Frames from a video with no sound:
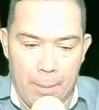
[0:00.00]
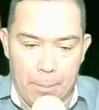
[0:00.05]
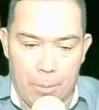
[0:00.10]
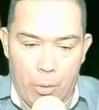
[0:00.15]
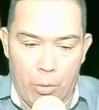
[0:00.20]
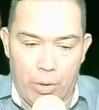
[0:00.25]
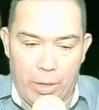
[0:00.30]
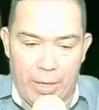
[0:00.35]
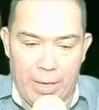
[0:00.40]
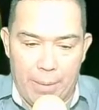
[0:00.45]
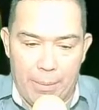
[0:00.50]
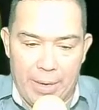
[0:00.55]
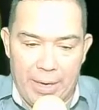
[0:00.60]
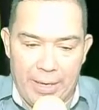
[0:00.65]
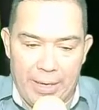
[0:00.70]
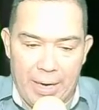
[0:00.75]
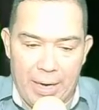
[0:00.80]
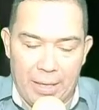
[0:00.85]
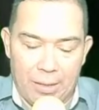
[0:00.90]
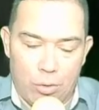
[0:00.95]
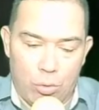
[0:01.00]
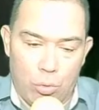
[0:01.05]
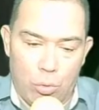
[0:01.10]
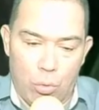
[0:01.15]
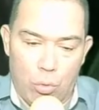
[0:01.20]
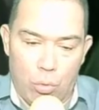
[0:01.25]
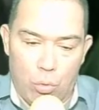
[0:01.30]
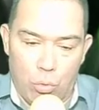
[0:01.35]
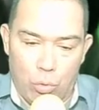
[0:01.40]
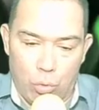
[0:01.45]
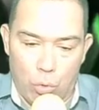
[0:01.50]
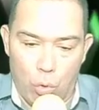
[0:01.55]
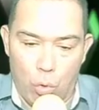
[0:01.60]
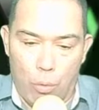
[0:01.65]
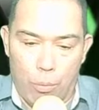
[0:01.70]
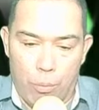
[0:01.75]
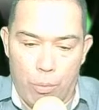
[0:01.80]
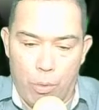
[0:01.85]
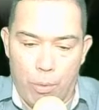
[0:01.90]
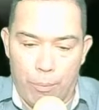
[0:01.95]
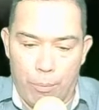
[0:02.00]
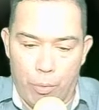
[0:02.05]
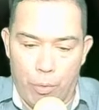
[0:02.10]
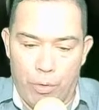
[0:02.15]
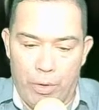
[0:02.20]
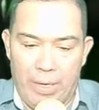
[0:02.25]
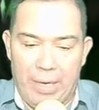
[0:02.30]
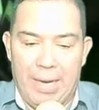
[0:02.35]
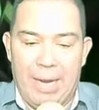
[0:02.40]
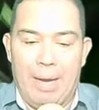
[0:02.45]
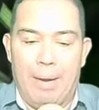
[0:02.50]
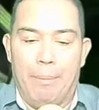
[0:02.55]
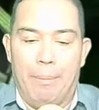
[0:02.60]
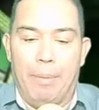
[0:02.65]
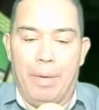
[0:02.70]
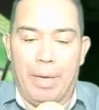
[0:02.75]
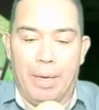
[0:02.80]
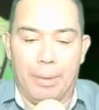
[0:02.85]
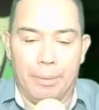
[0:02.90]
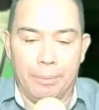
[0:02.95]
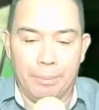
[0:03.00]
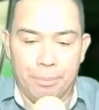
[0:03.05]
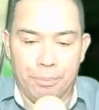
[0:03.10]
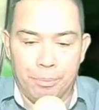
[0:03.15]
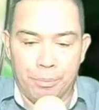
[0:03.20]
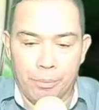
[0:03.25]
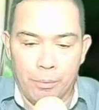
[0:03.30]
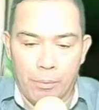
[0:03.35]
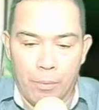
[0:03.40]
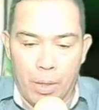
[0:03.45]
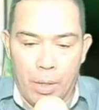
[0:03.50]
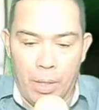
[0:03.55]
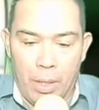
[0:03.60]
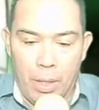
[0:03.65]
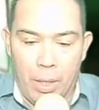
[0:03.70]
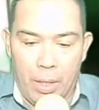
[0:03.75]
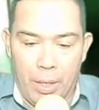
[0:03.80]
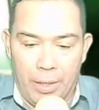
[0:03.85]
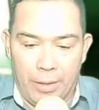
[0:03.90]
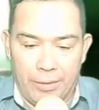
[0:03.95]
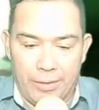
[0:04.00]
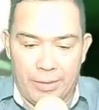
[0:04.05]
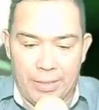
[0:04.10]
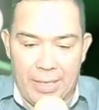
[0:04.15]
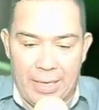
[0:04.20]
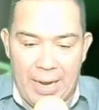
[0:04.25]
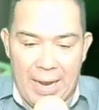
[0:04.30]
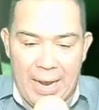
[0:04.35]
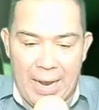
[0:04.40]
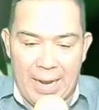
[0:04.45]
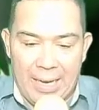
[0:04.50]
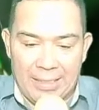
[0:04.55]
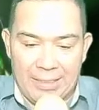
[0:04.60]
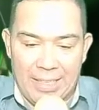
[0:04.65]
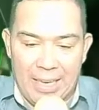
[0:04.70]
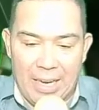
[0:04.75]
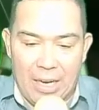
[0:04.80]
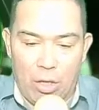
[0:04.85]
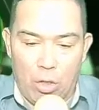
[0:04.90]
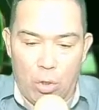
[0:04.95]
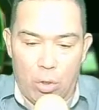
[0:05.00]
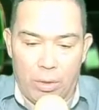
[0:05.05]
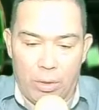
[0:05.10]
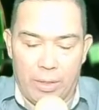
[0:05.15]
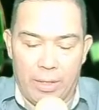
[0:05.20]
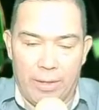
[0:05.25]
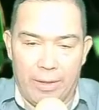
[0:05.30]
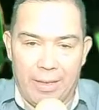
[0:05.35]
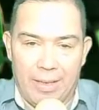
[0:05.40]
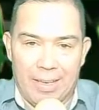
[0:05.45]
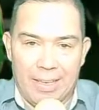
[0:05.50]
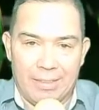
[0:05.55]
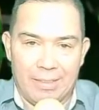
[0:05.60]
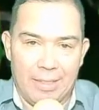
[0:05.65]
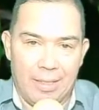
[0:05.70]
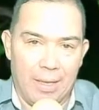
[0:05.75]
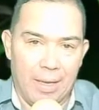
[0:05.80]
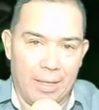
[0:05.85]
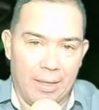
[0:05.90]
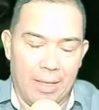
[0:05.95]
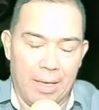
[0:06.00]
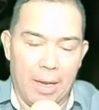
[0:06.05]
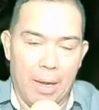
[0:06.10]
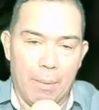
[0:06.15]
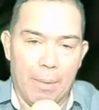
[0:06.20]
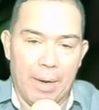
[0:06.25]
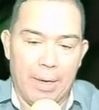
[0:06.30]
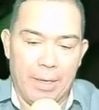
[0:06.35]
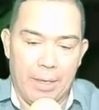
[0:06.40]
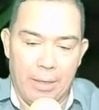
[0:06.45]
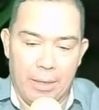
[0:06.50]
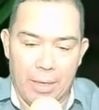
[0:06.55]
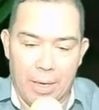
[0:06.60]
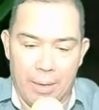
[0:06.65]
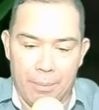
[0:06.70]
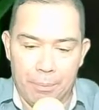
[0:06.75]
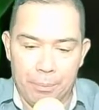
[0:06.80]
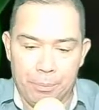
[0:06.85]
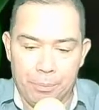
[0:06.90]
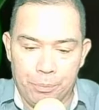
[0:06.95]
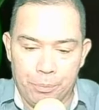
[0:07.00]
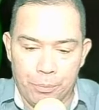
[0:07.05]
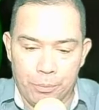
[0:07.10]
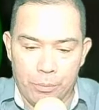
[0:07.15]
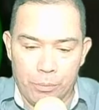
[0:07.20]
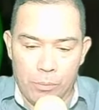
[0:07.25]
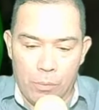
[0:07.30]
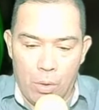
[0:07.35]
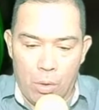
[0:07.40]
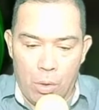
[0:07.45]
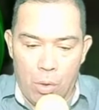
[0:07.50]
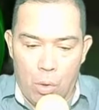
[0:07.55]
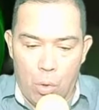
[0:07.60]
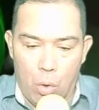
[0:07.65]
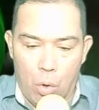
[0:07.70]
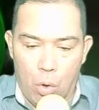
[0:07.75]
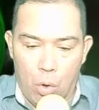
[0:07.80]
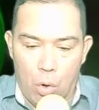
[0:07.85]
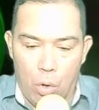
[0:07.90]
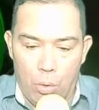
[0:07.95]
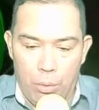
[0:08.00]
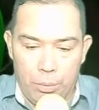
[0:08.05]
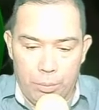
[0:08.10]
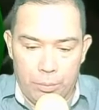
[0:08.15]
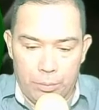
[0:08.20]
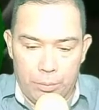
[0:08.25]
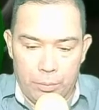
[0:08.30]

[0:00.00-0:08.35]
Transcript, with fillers: podría variar su rumbo, podría bien irse hacia el norte de las islas de la Bahía o